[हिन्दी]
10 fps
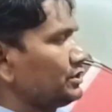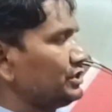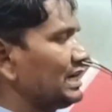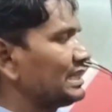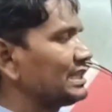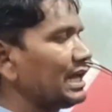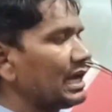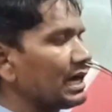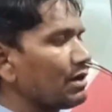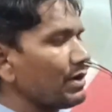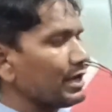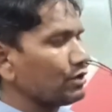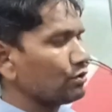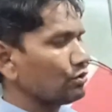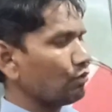जानदार लगा हुआ है
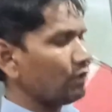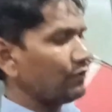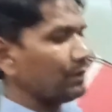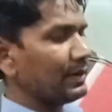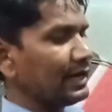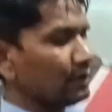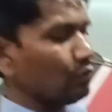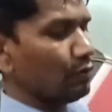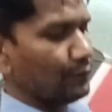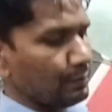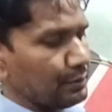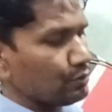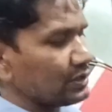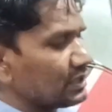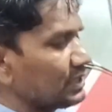क्योंकि गोल फरमा है गोल
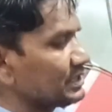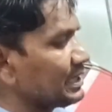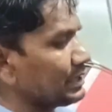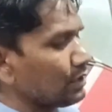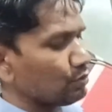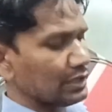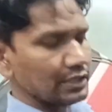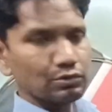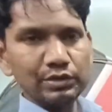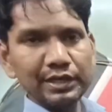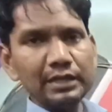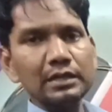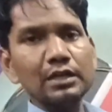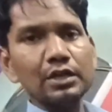थोड़ा ठंडा जानदार होता है जो कि